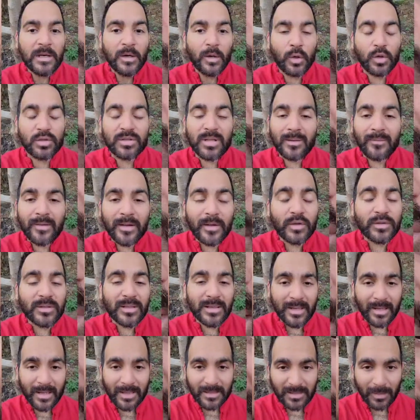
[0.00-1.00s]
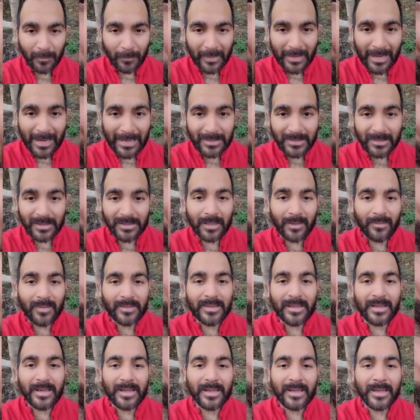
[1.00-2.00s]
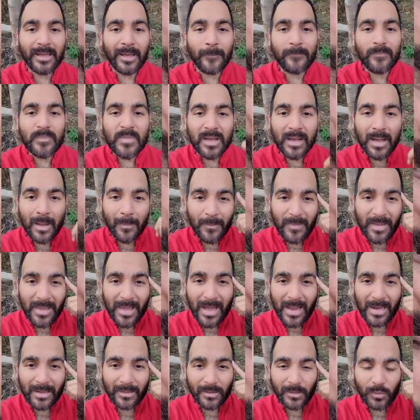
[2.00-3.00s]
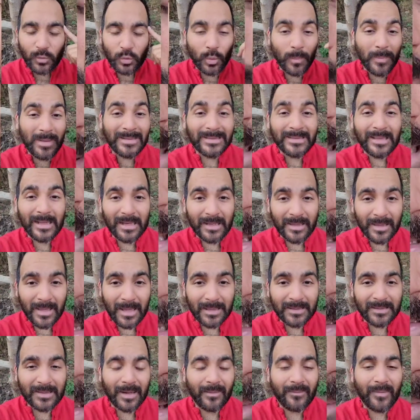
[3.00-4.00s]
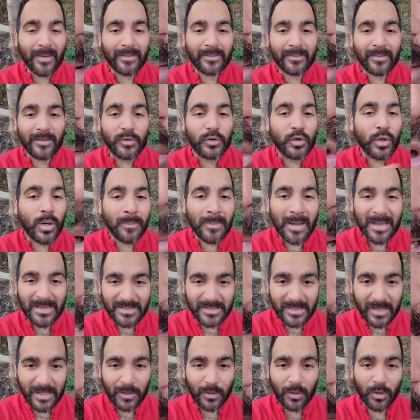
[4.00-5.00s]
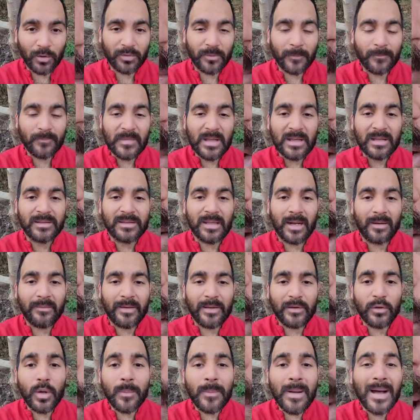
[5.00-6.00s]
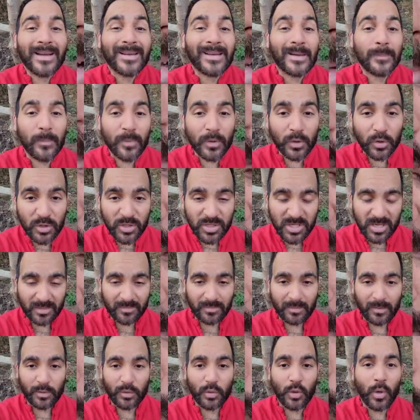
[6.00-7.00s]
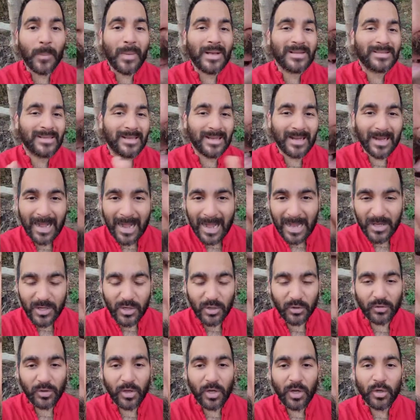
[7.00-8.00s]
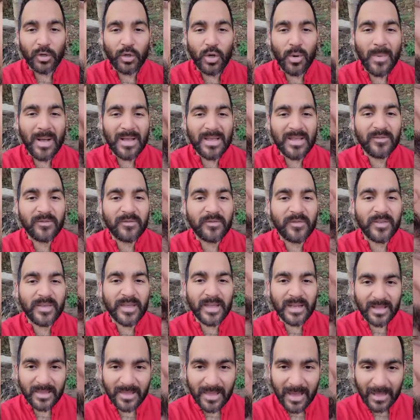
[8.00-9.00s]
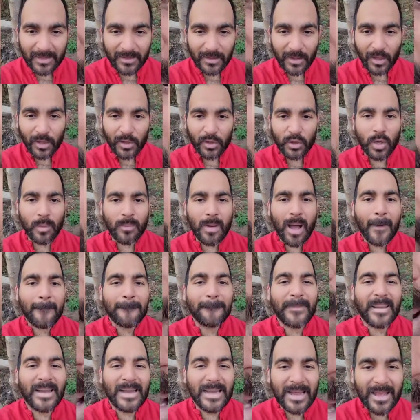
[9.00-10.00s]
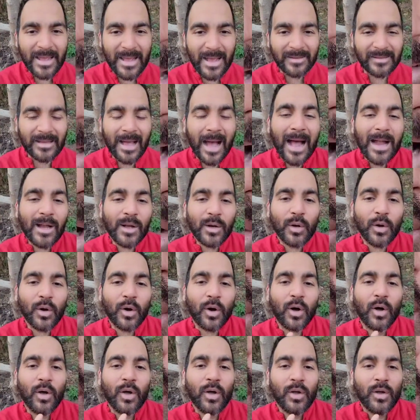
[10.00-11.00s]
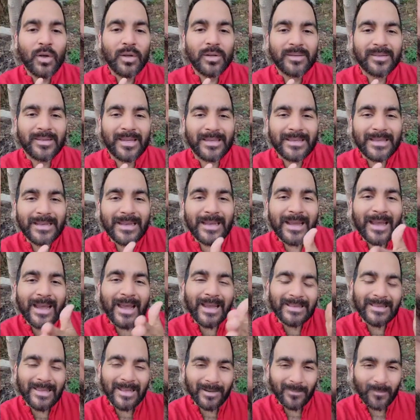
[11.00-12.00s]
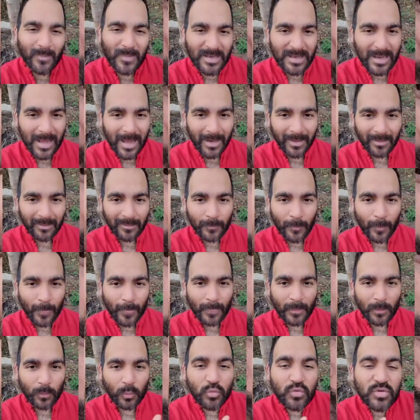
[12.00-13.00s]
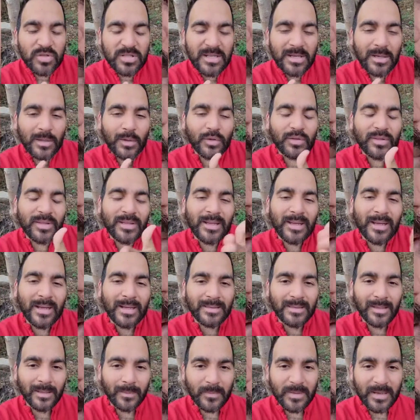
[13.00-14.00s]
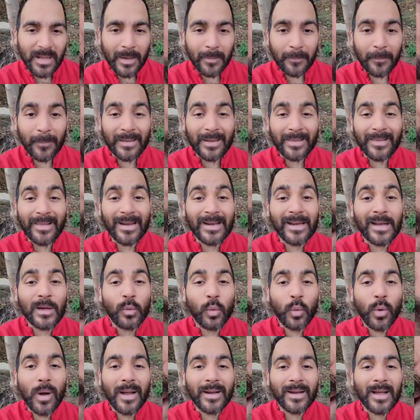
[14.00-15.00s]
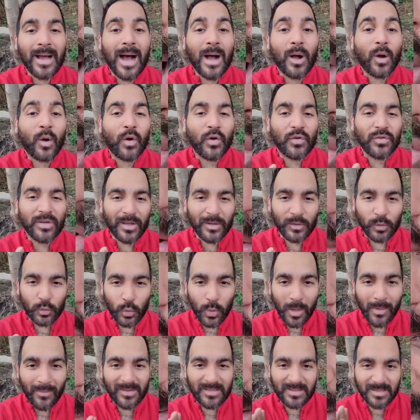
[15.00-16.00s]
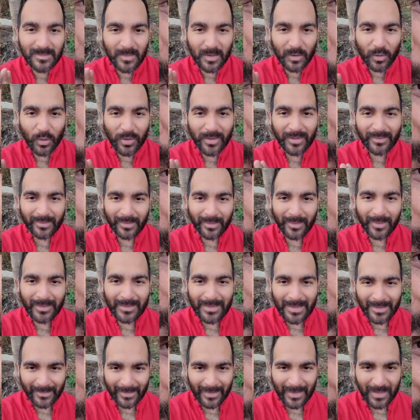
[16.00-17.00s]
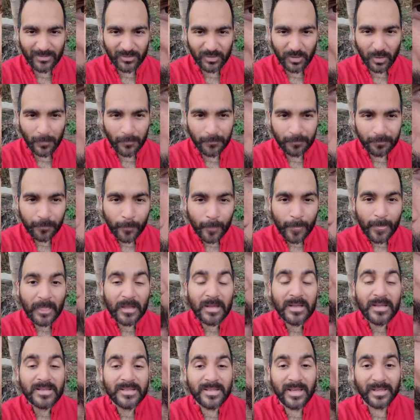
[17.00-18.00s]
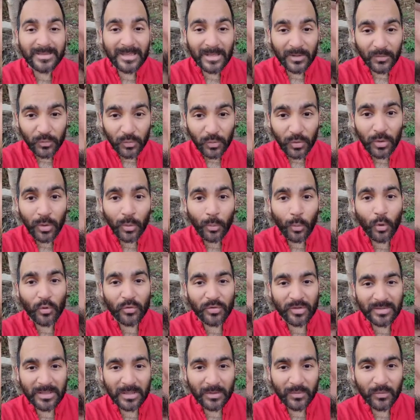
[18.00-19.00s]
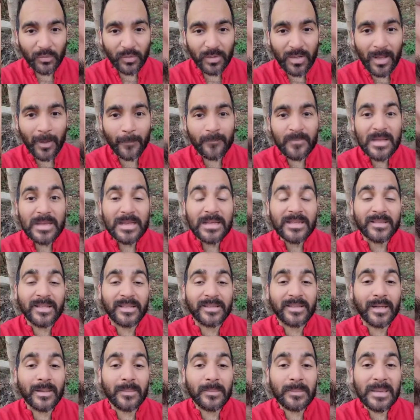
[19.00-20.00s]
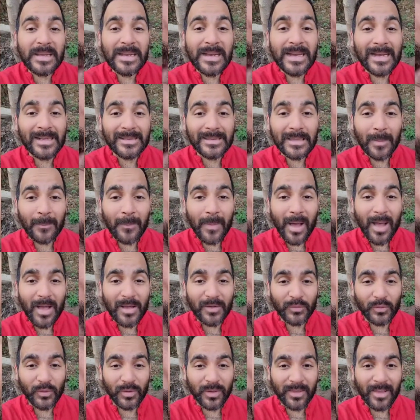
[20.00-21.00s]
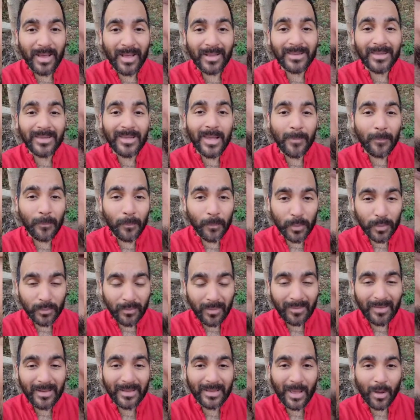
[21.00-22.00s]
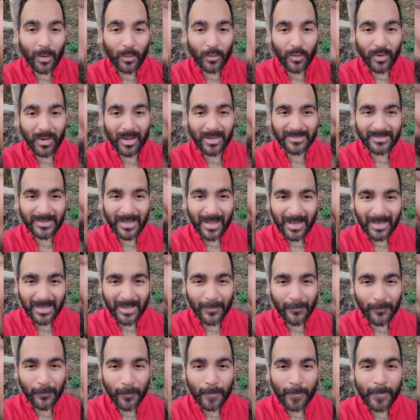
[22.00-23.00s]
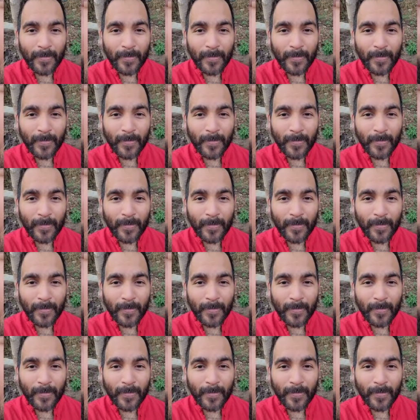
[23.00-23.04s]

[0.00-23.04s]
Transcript: O tal vez no tenés que separarte, tal vez tenés que cambiar tu mentalidad, tal vez no más celos, tal vez no más reproches, no más engaños, no más infidelidad, no más peleas, algo se tiene que terminar, un ciclo tiene que terminar para darle lugar a cosas nuevas y mejores en la relación. Si estás solo o si estás sola, se termina la etapa de soledad y es probable que conozcas a alguien.